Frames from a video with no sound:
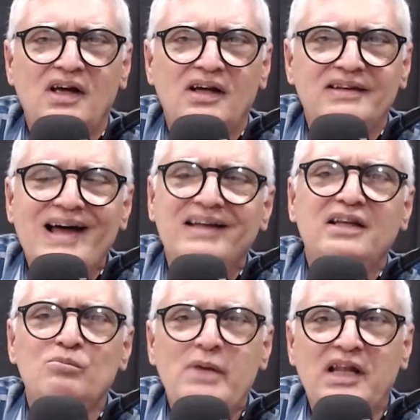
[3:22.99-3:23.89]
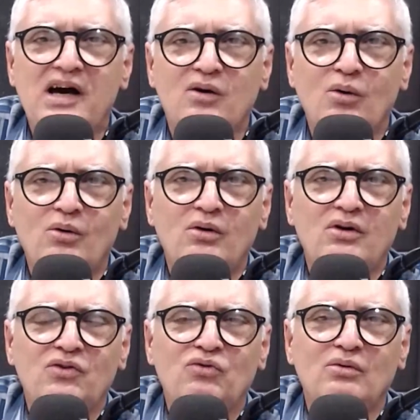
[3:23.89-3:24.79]
Nada
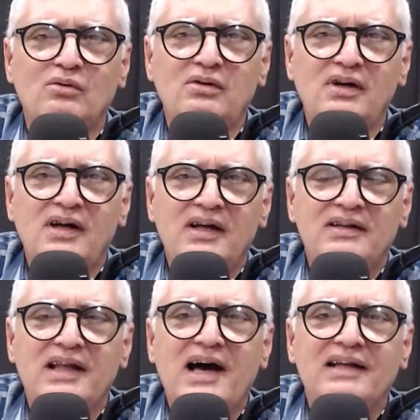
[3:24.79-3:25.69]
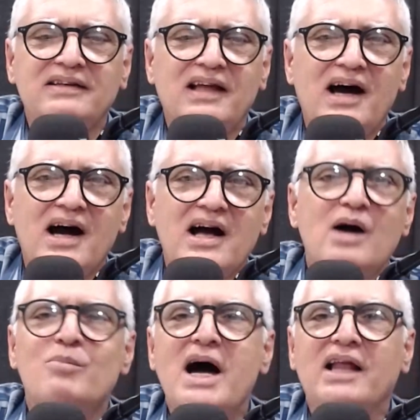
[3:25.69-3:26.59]
milagroso, nada
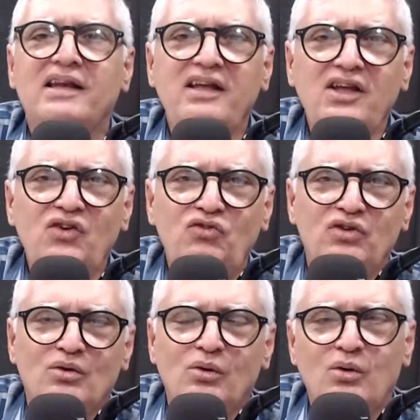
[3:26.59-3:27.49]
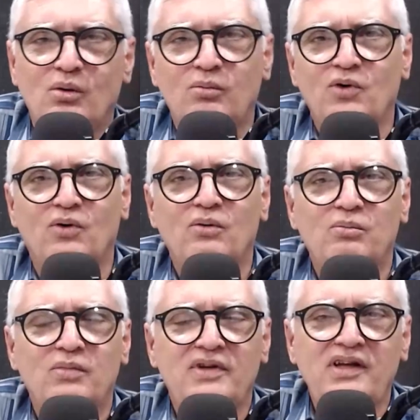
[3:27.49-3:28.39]
cabalístico, como
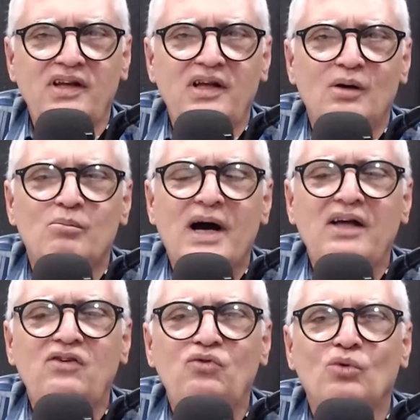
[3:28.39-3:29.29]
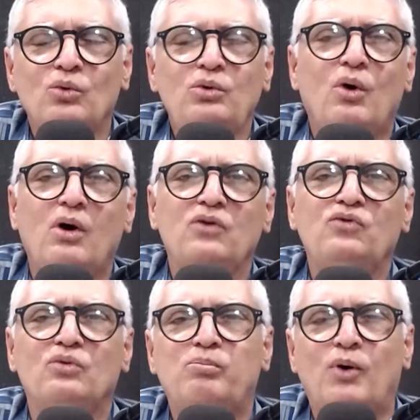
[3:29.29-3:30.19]
diria, mas o
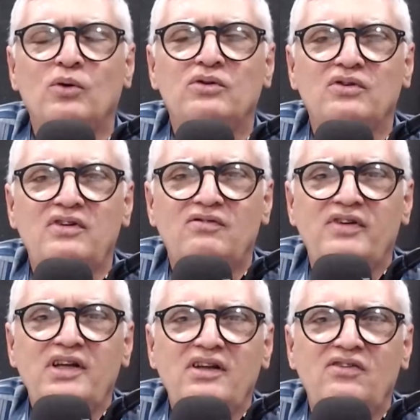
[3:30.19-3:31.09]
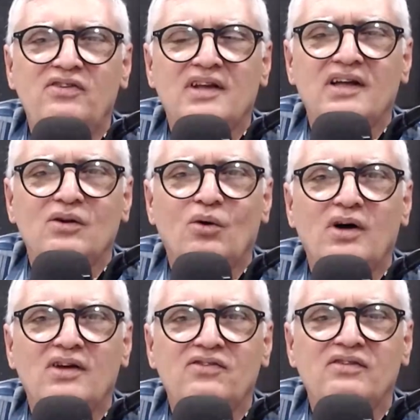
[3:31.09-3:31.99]
nosso ponto de vista, a
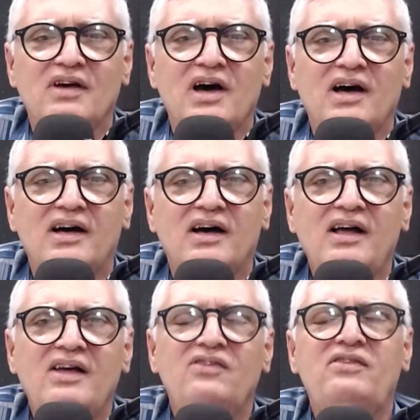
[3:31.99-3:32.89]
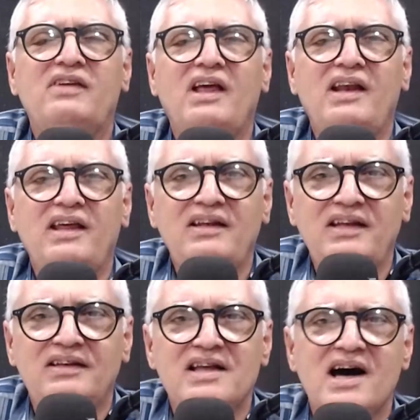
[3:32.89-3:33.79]
nossa
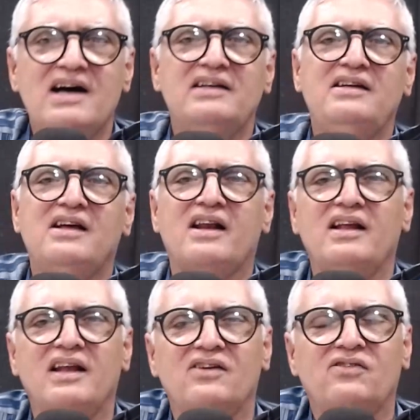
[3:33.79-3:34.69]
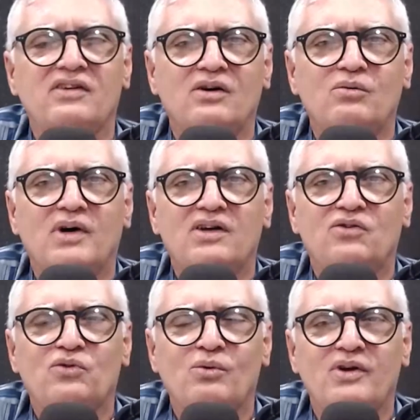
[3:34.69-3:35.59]
serenidade em relação
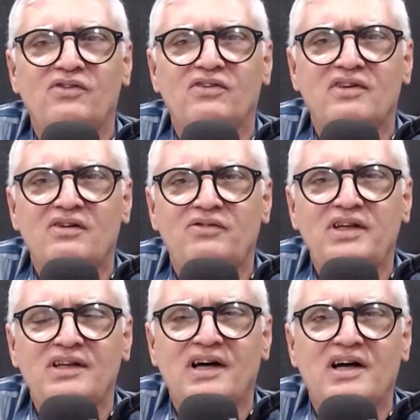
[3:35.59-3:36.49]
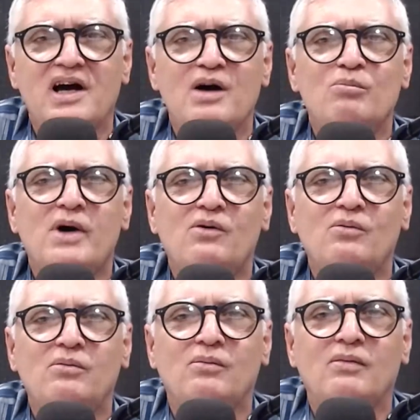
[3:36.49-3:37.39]
às coisas da vida
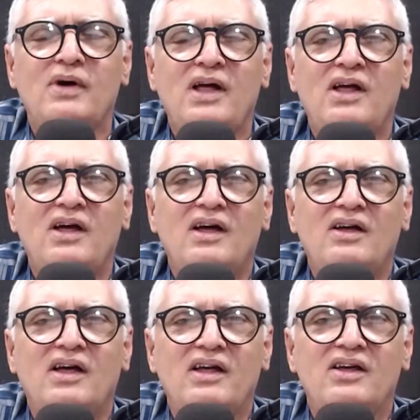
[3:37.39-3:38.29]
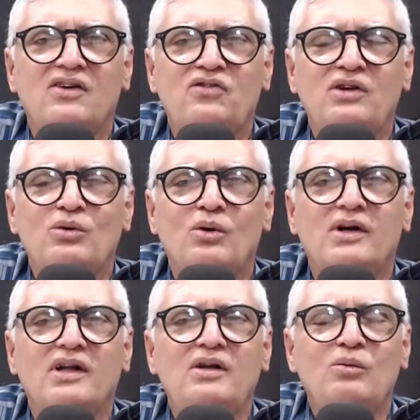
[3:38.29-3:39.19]
acabam é, se
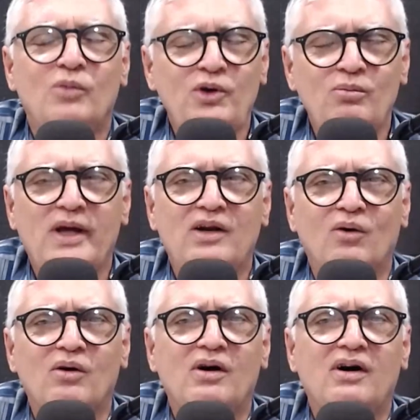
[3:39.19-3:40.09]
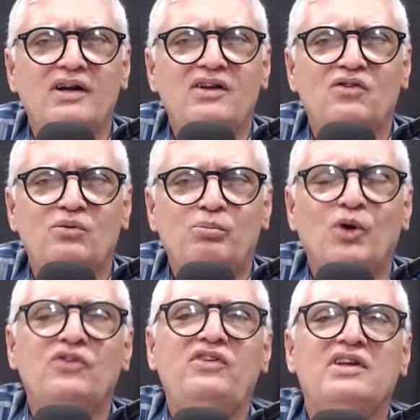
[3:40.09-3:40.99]
tornando muito melhores,
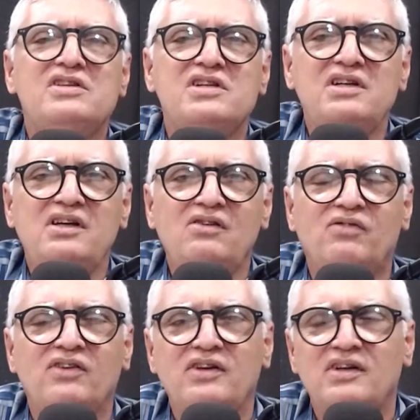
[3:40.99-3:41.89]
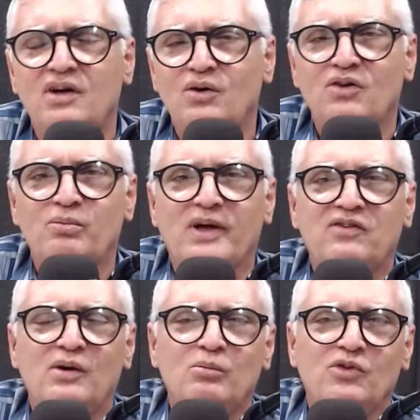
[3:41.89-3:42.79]
positivas. Então, nós
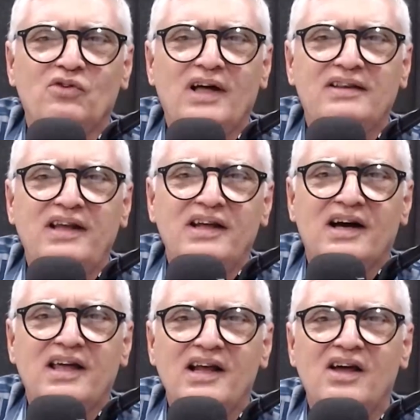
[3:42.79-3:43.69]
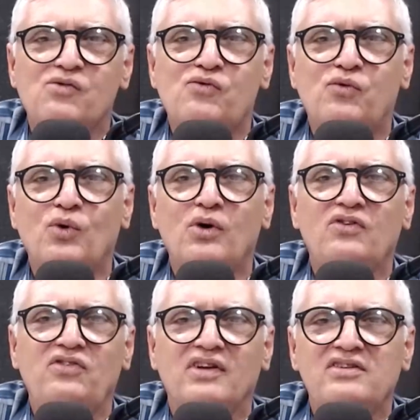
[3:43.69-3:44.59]
passamos a ter aquela
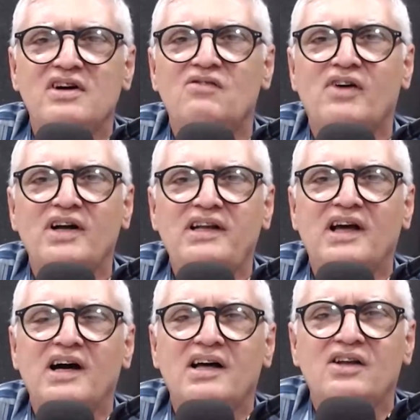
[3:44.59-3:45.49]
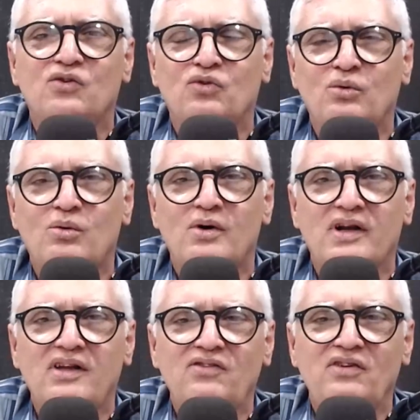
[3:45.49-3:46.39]
força de avaliar as
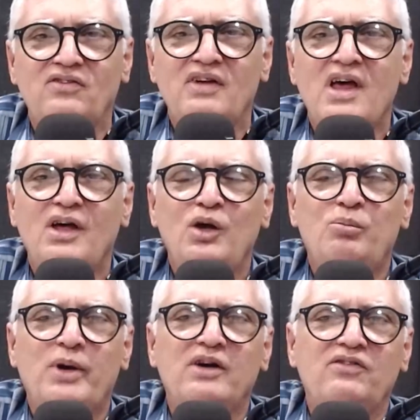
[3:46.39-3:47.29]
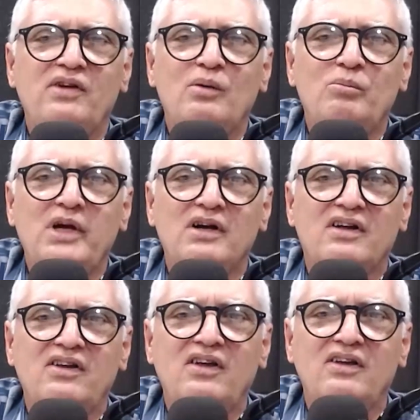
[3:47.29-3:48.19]
ocorrências e perceber
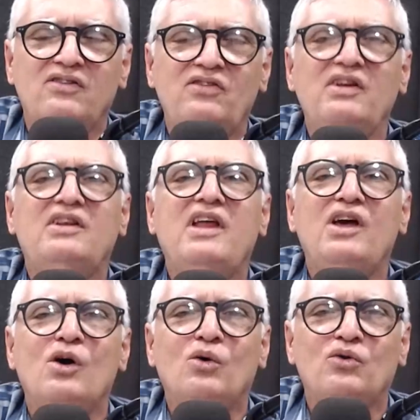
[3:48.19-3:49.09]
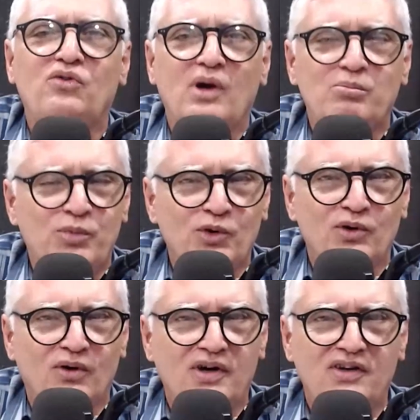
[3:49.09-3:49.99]
que, se Deus é por
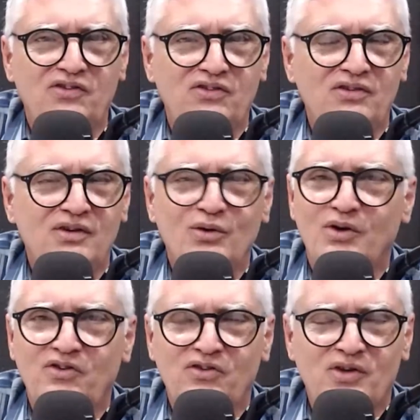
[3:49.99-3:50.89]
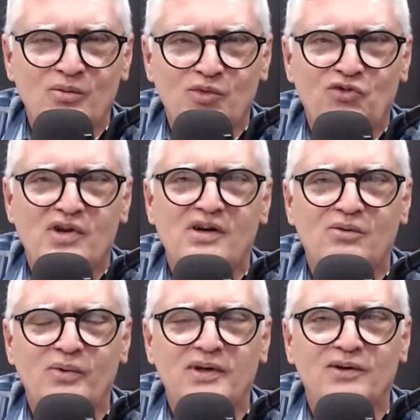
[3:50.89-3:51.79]
nós, nós estamos
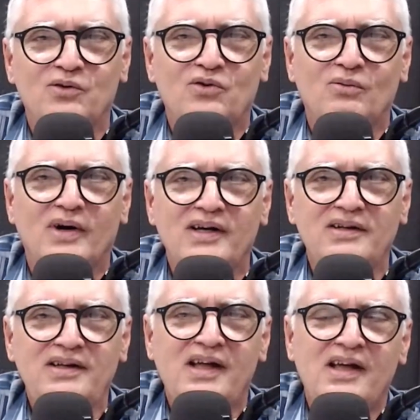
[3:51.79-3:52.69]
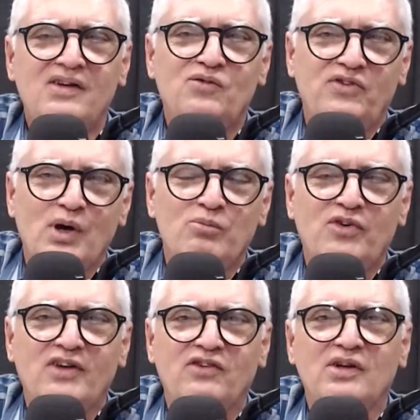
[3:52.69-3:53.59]
tranquilos, não é? Sempre
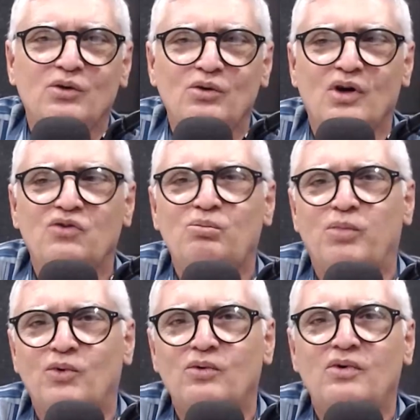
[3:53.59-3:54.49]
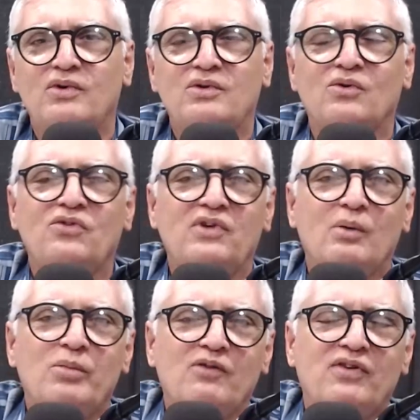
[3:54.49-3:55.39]
fazendo o nosso ponto,
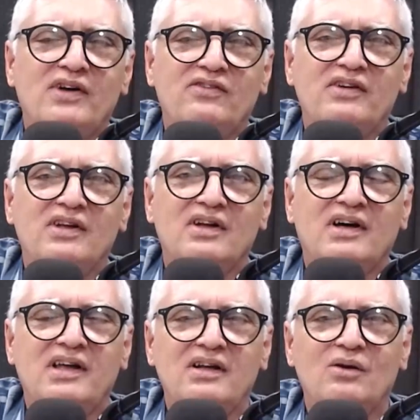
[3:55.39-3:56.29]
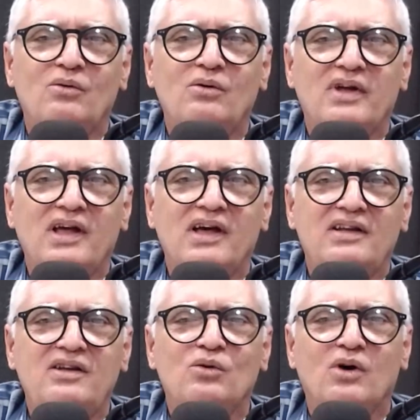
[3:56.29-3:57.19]
sempre fazendo aquilo que é
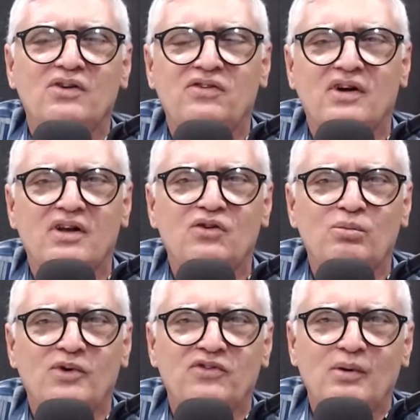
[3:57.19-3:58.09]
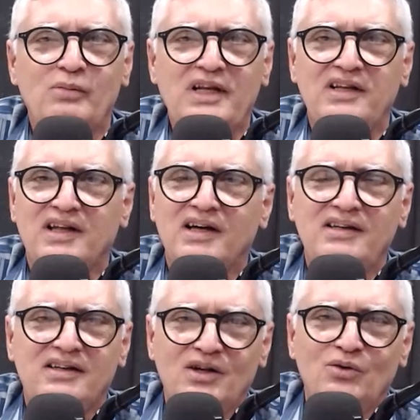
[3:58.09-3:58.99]
de nossa
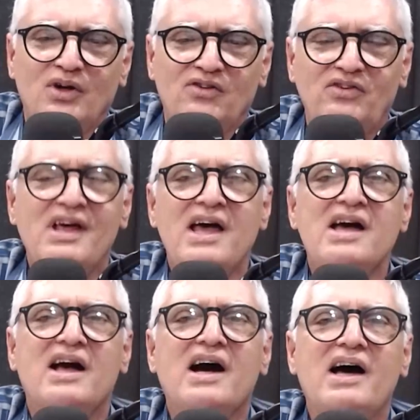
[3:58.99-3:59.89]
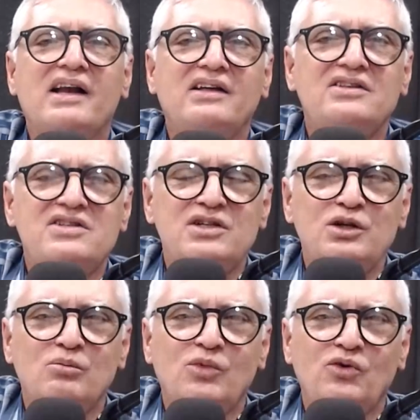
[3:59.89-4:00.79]
responsabilidade. Então, nós
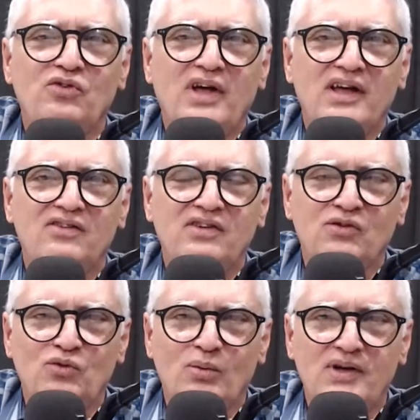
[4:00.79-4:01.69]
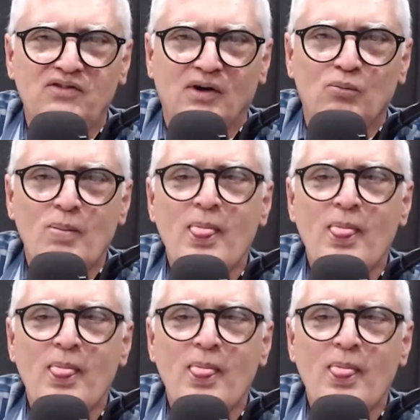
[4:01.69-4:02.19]
garantimos essa situação.